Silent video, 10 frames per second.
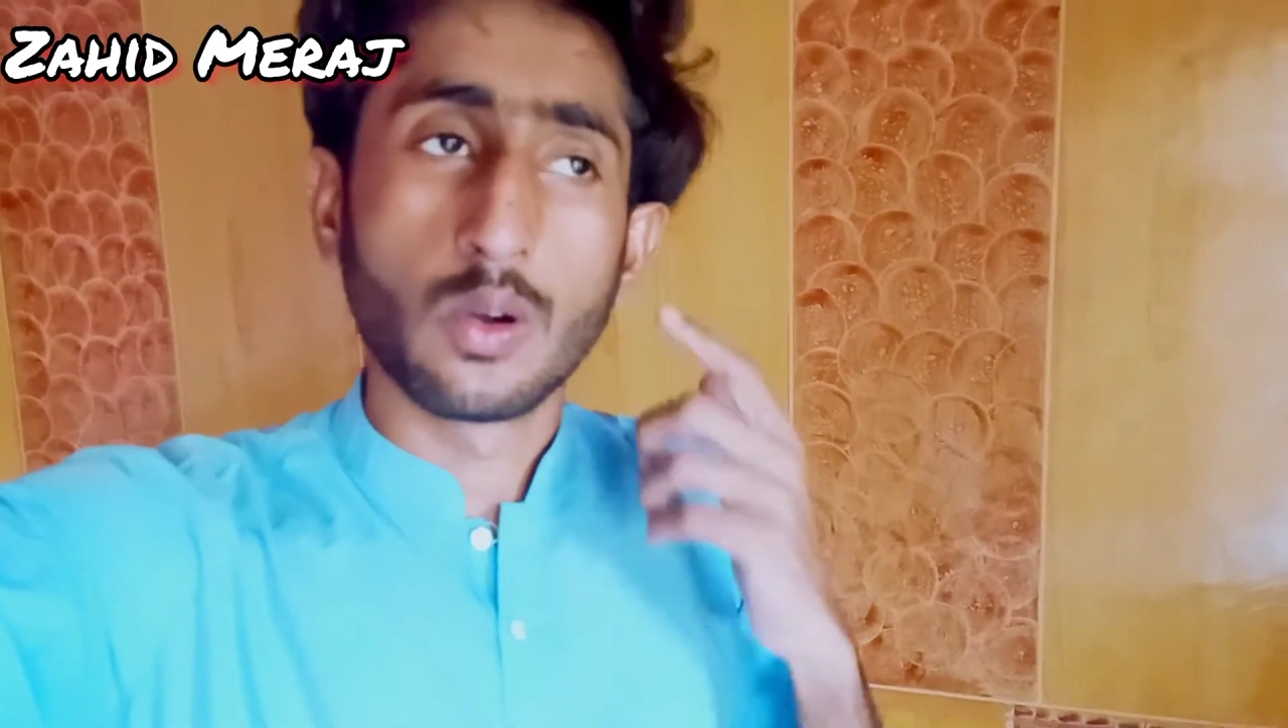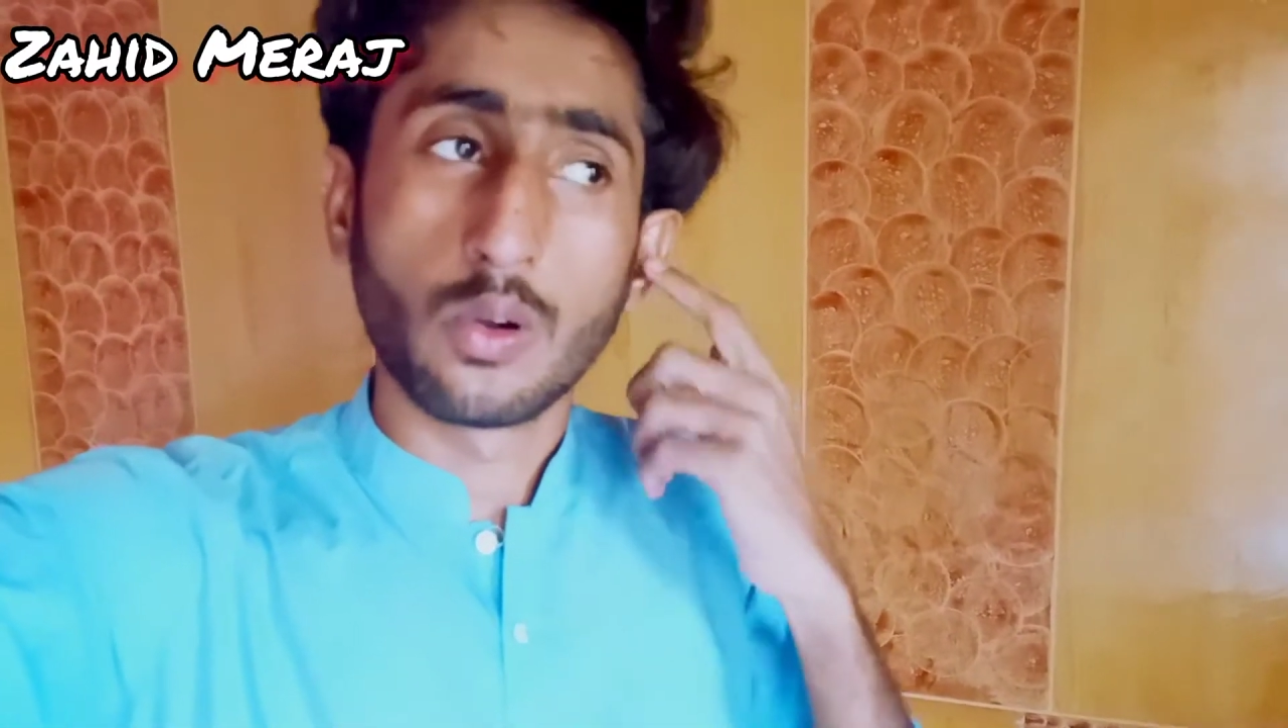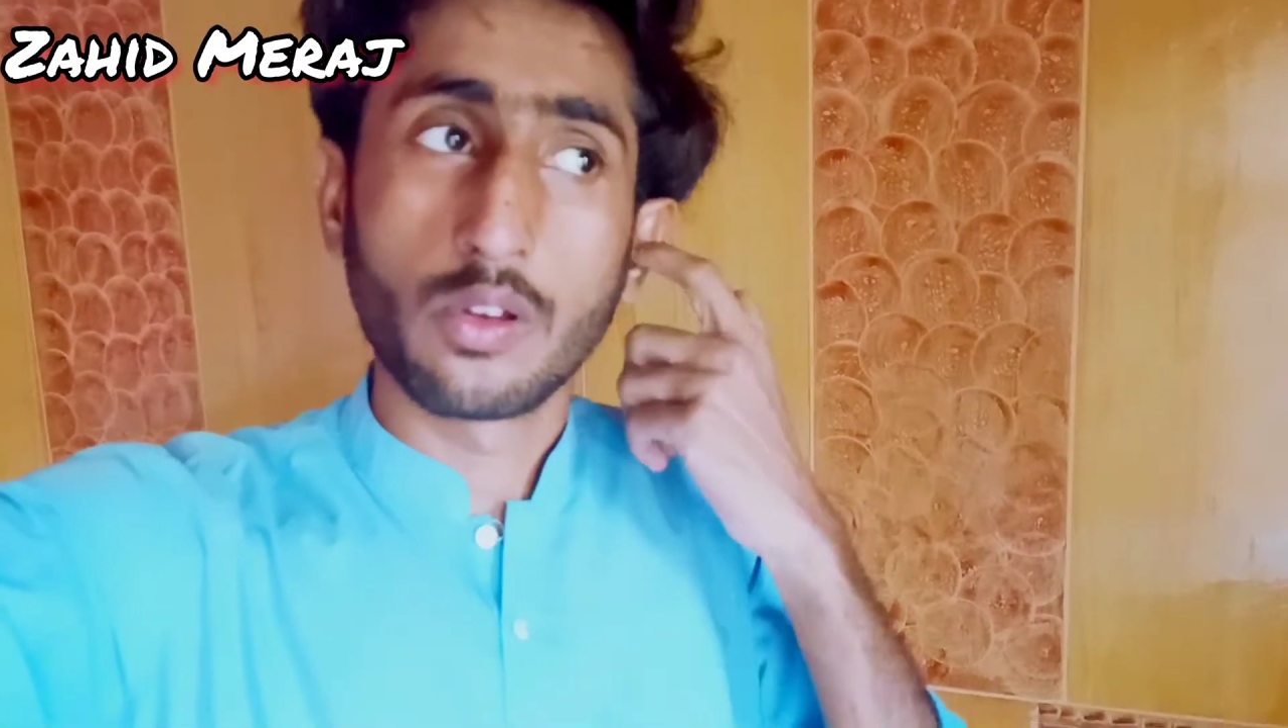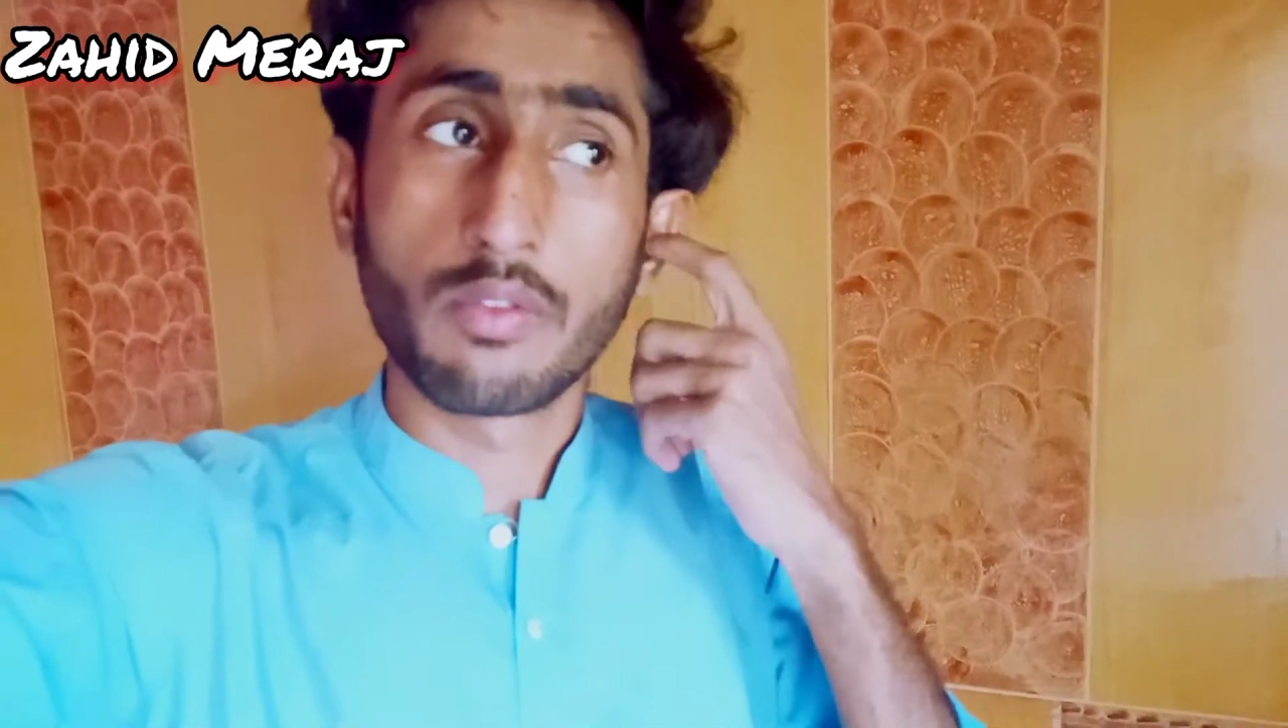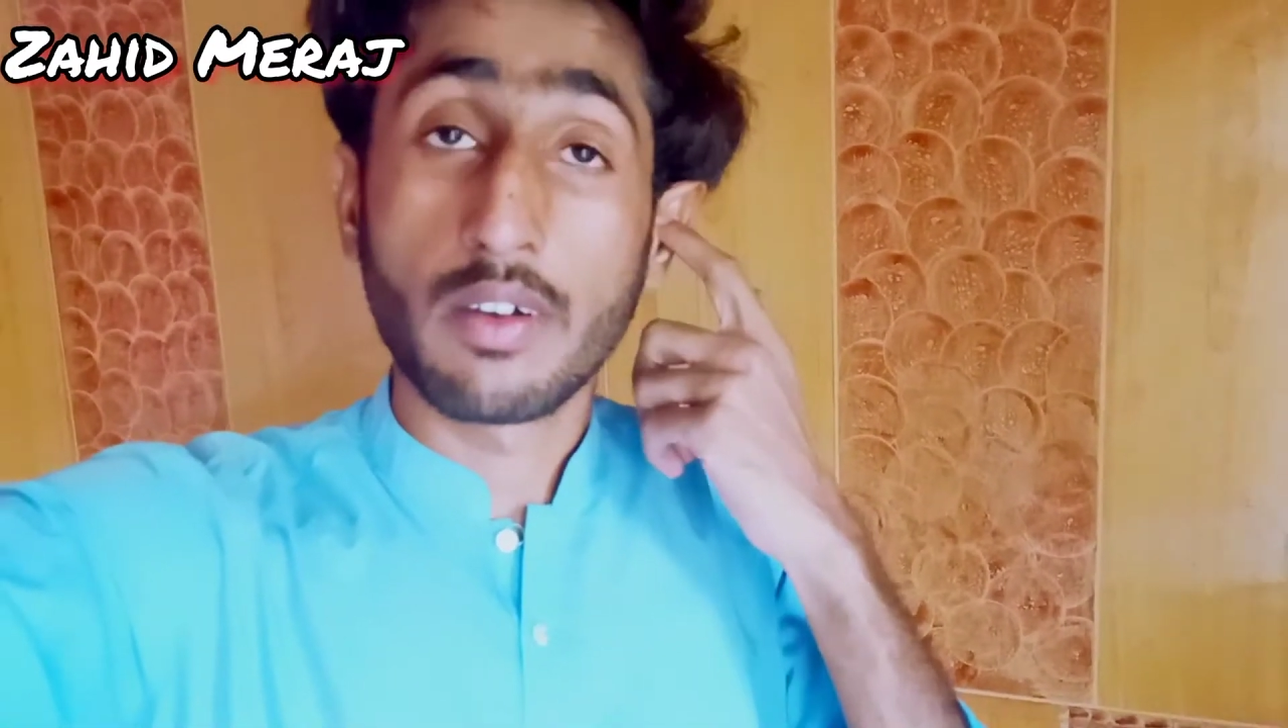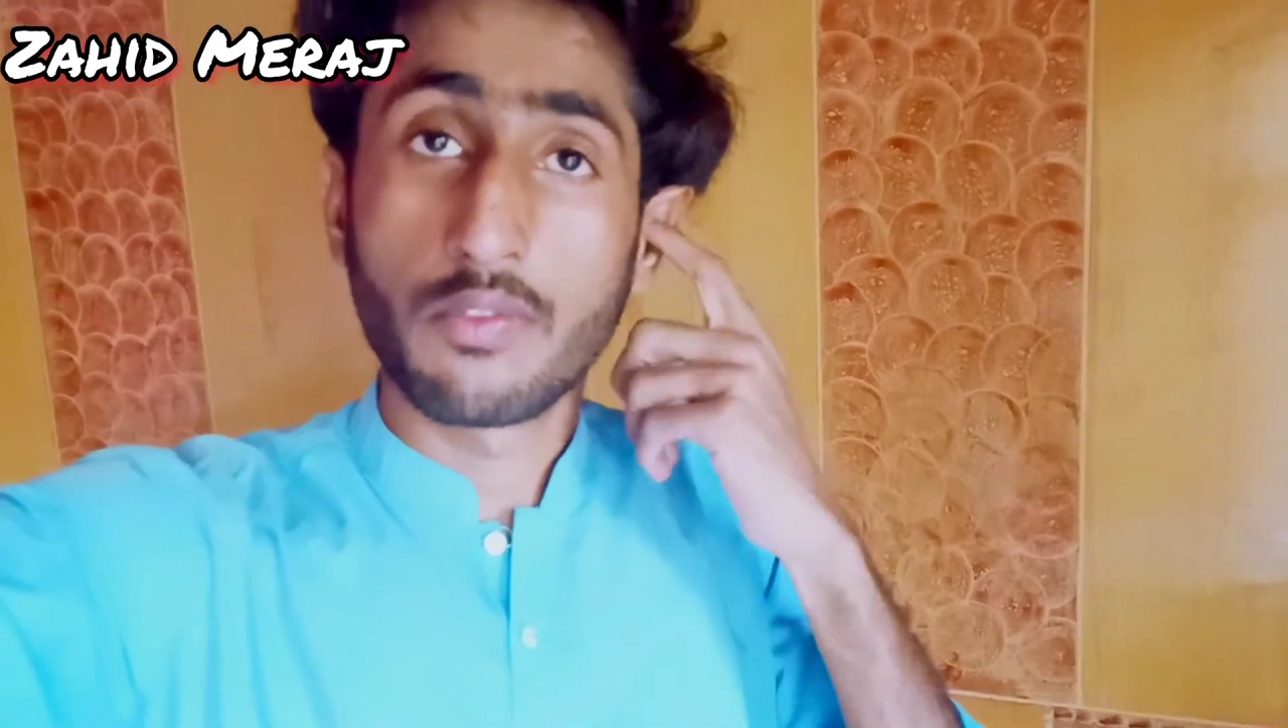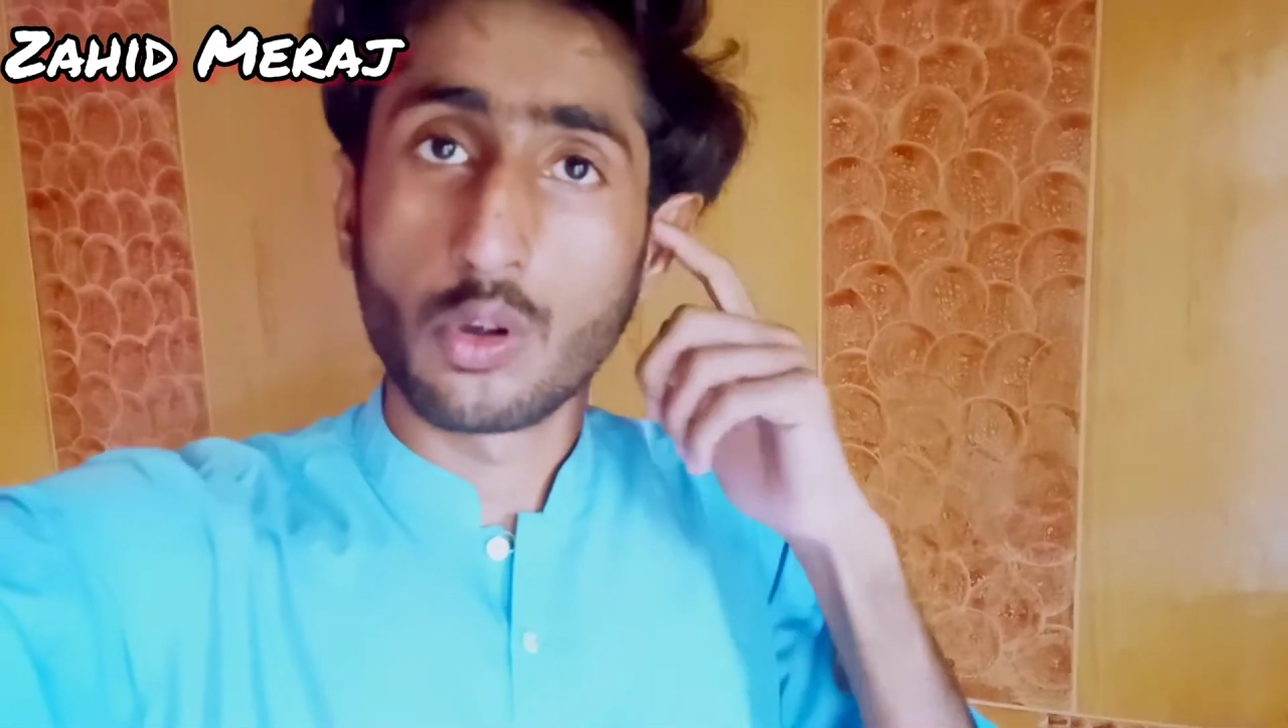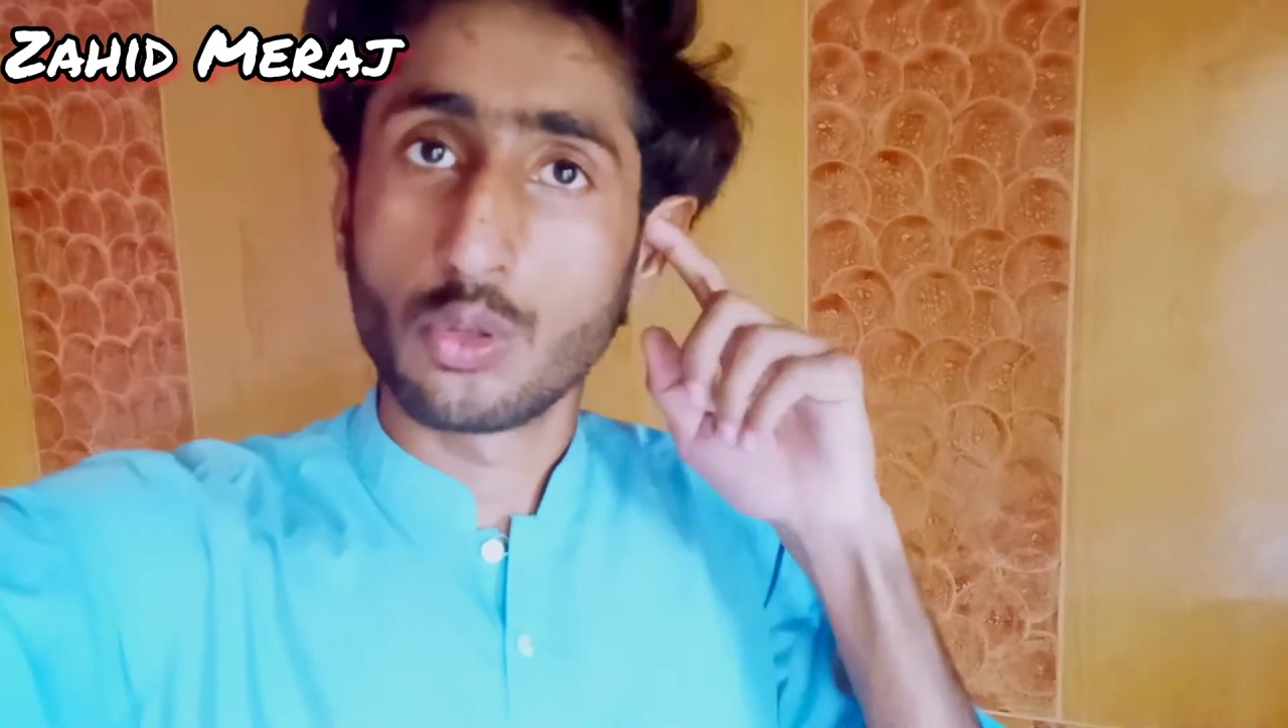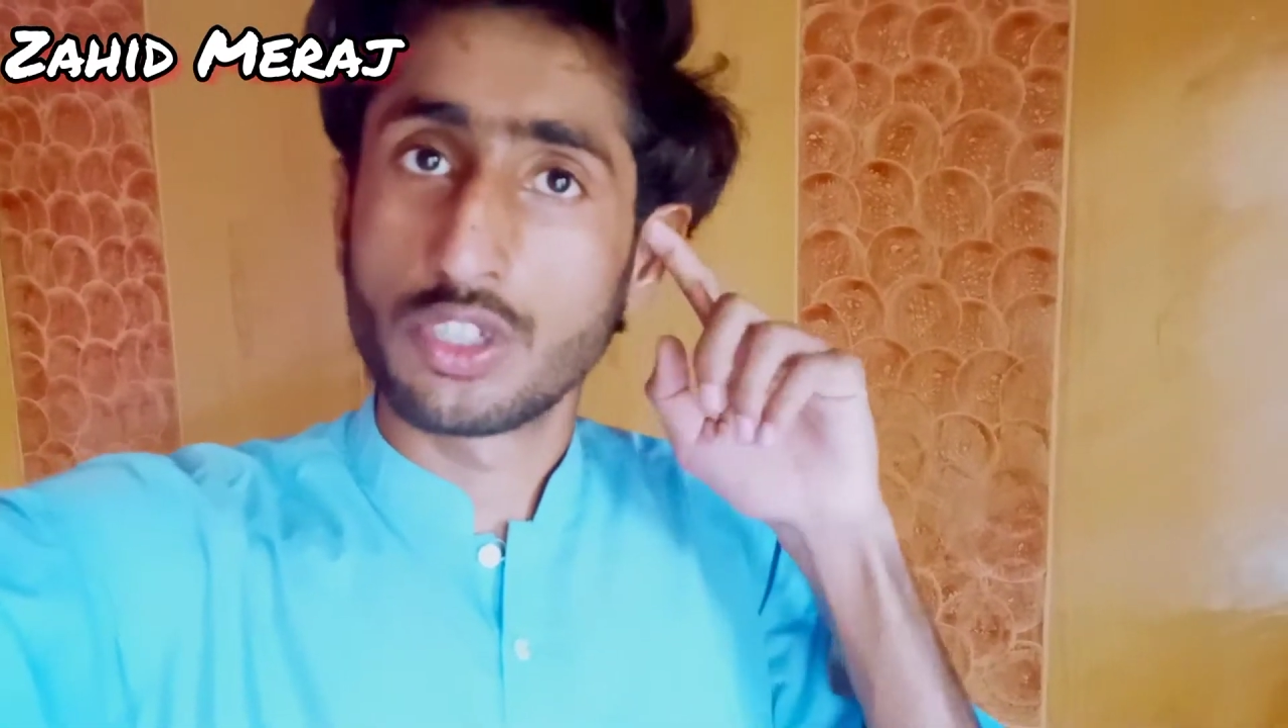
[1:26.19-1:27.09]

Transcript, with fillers: और वहाँ फोटो